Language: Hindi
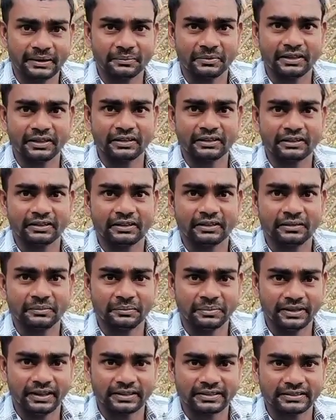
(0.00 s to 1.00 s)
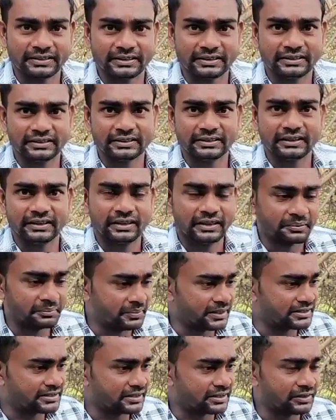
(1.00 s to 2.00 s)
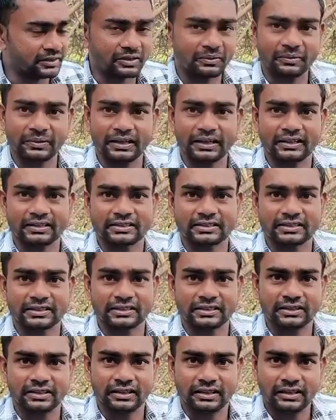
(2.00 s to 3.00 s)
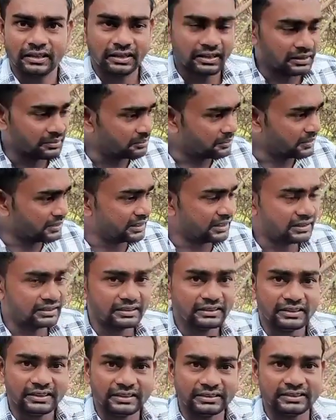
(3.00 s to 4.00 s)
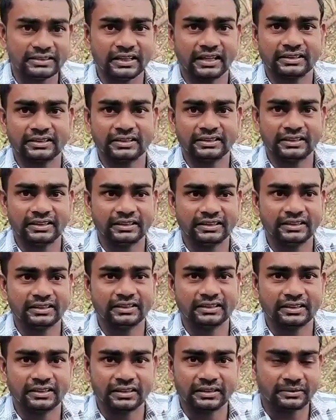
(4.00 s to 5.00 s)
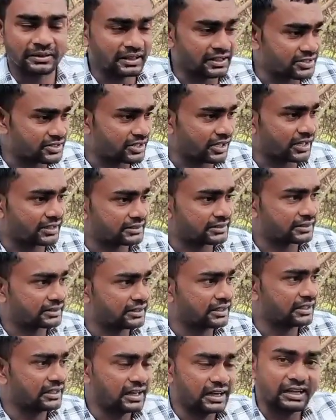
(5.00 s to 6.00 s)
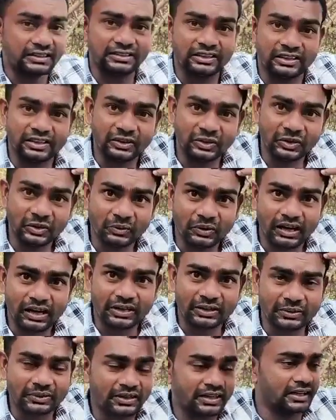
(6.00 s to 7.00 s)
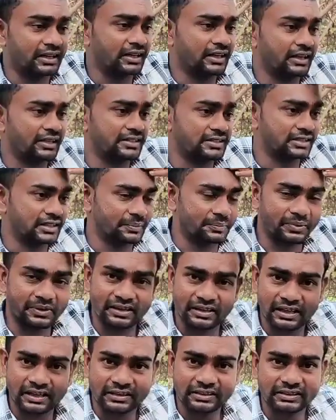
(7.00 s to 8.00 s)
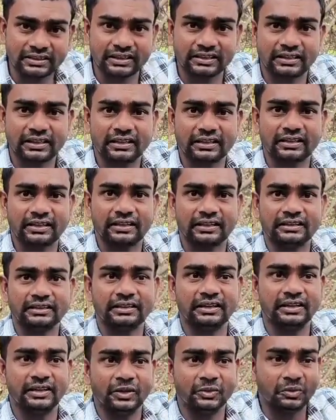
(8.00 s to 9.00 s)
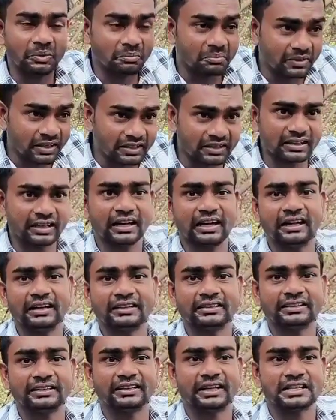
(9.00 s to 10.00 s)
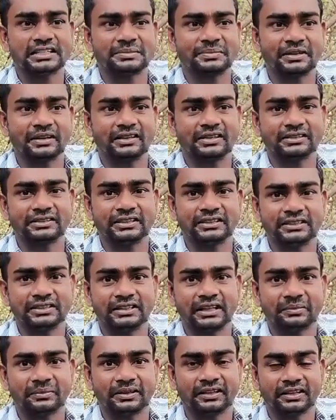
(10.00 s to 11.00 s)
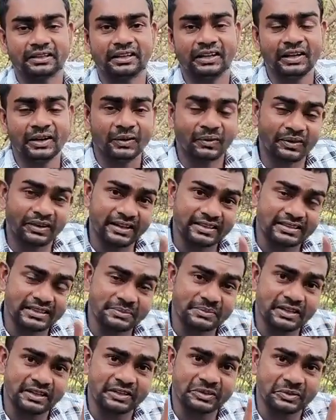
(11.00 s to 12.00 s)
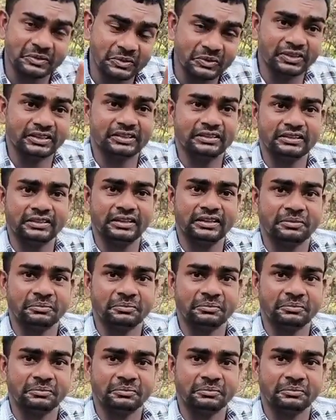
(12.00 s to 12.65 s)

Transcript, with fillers: एम ए पी एच डी बैचलर ऑफ आर्ट्स बीएड इत्यादि डिग्री करने वाला छात्र आज लुहान हो रहा है सर पर लाठियां खा रहा है वो मर रहा है कि राज्य में गलत नीति ना बने और ऐसे में अगर कोई